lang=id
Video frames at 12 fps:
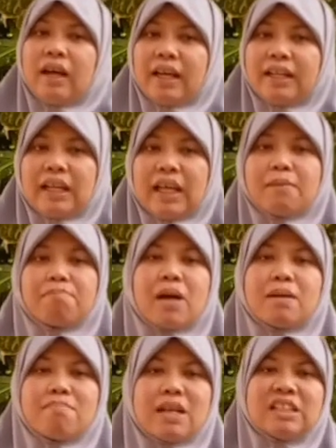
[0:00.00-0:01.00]
adalah
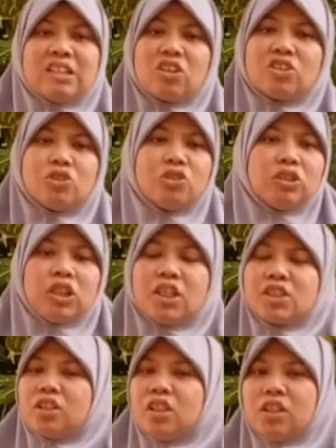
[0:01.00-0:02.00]
paman Rasulullah
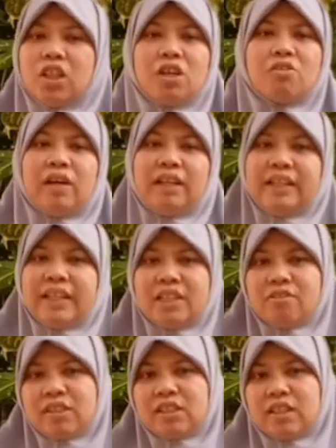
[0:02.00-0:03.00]
Shallallahu Alaihi
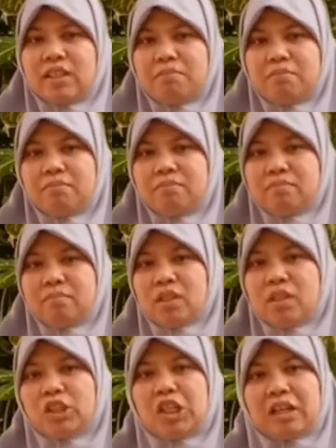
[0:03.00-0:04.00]
Wasallam.
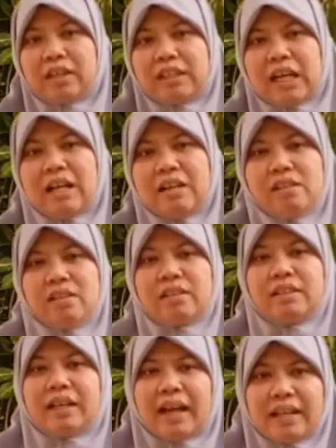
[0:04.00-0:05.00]
Terkenal
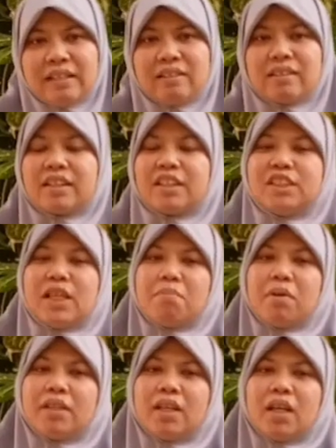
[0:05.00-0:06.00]
dengan
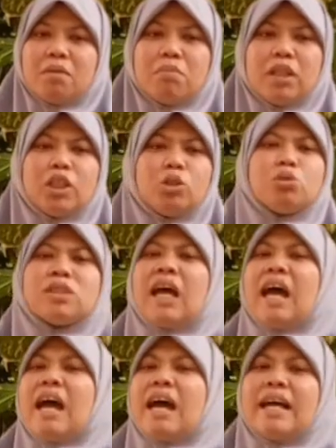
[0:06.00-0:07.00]
kekejamannya. Begitu
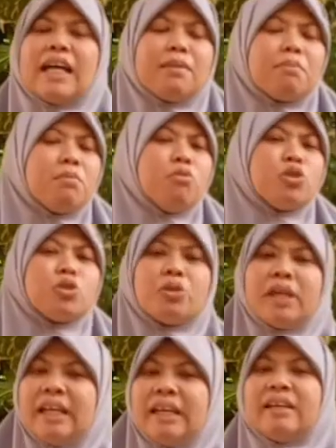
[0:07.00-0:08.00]
sangat
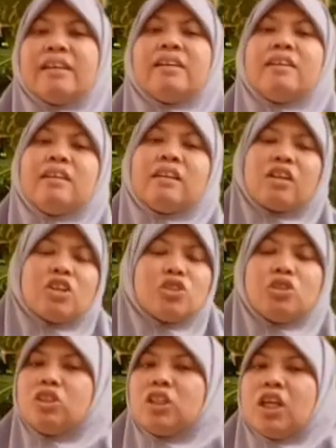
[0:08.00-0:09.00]
memusuhi
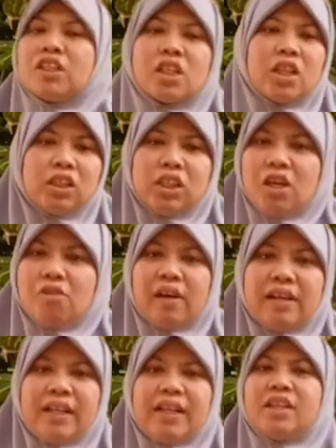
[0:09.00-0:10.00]
Rasulullah Shallallahu
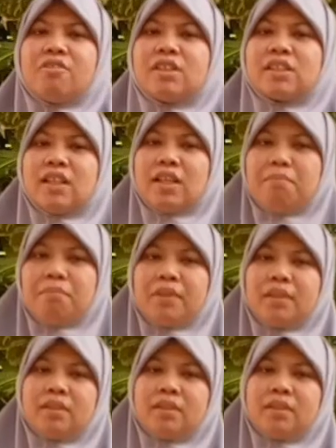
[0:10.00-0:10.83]
Alaihi Wasallam